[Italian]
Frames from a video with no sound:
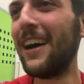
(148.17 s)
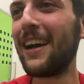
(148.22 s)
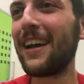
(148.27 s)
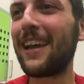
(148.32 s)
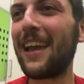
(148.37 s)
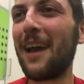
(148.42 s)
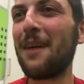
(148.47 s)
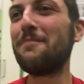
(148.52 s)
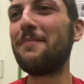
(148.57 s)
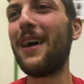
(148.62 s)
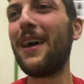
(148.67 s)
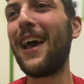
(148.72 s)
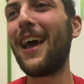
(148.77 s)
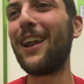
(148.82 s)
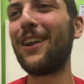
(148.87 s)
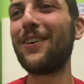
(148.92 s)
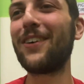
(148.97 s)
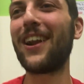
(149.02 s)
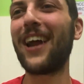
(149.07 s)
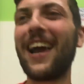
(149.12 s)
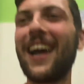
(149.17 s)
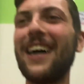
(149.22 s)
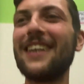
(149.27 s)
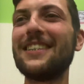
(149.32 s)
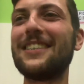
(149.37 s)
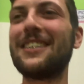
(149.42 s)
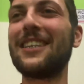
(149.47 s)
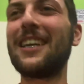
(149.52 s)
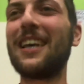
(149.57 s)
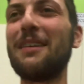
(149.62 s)
Che bello,
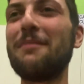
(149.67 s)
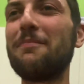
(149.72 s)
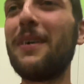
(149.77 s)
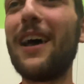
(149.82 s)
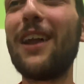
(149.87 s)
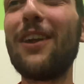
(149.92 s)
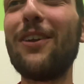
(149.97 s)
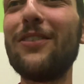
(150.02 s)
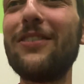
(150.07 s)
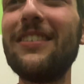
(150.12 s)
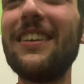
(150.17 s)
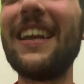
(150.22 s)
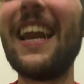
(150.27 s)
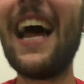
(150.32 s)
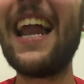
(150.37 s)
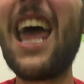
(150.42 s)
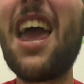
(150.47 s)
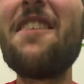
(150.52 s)
ragazzi, che bello. Tirana è